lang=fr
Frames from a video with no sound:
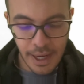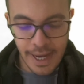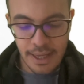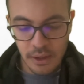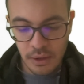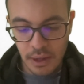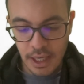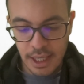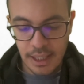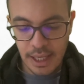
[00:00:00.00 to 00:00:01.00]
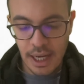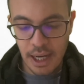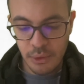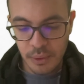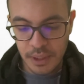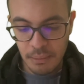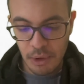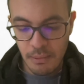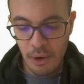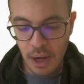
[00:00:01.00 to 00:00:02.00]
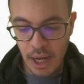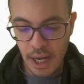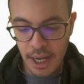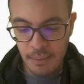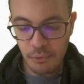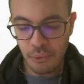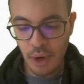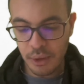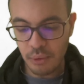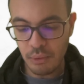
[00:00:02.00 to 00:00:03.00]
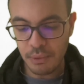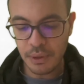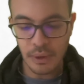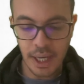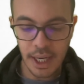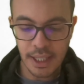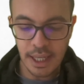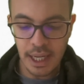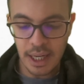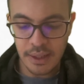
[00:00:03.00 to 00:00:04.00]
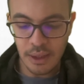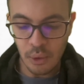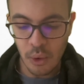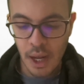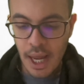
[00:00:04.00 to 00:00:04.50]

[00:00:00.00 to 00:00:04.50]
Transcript: n est égal tout simplement à m fois q, puisque r est égal à 0.